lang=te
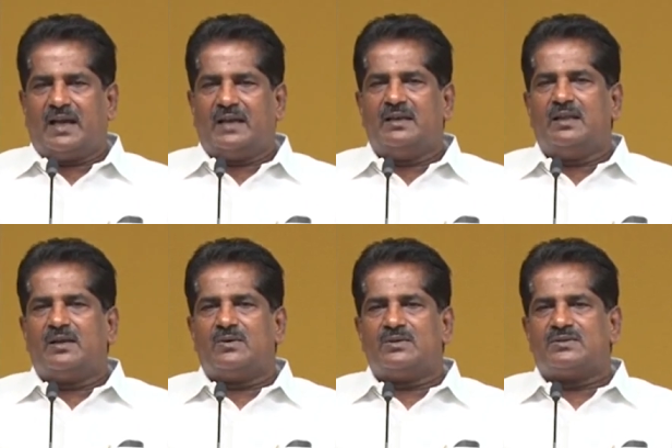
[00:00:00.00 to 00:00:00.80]
అన్ని
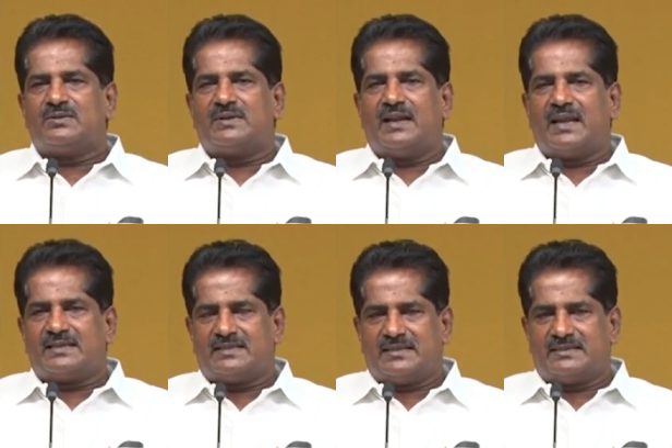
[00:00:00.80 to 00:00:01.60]
రూల్స్
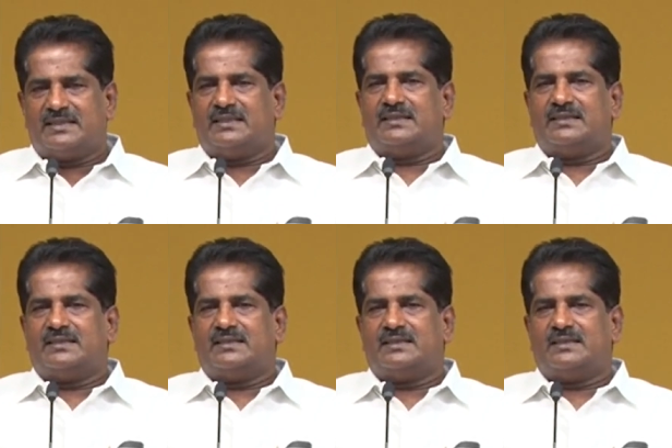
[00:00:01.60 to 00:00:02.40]
రిలాక్స్ చేసి
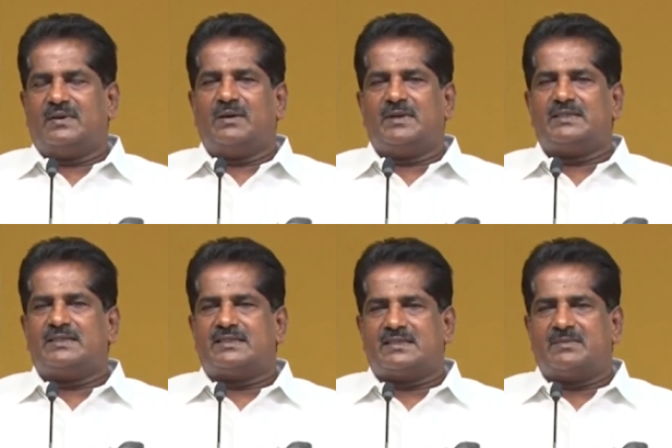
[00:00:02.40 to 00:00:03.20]
ఇవాళ
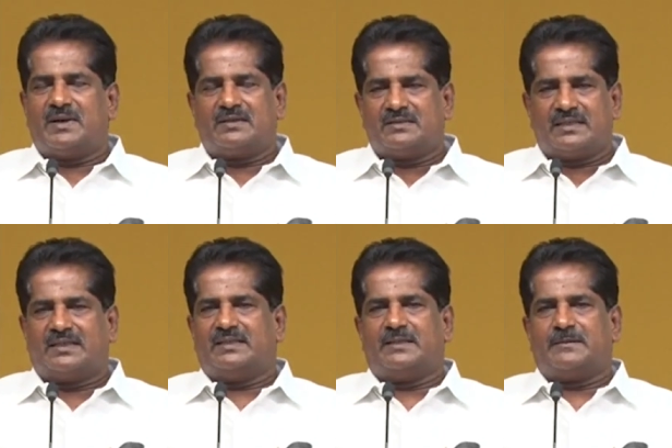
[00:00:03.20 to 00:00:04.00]
బడ్జెట్ సెషన్ పెట్టడం
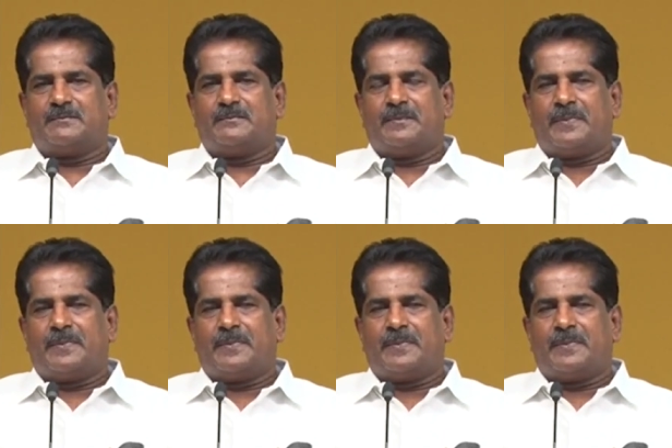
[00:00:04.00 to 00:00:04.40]
జరిగింది